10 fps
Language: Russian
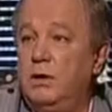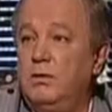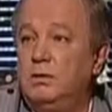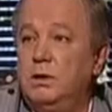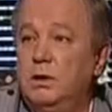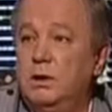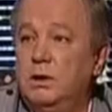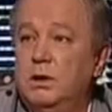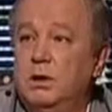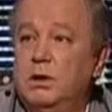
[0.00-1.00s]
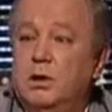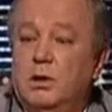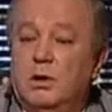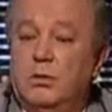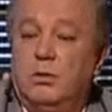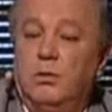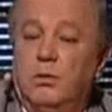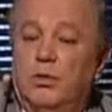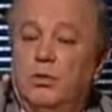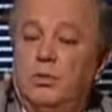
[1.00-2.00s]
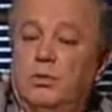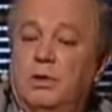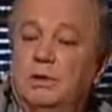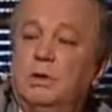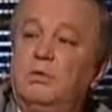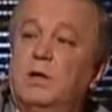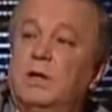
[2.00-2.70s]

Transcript: правила – Э, могут попросить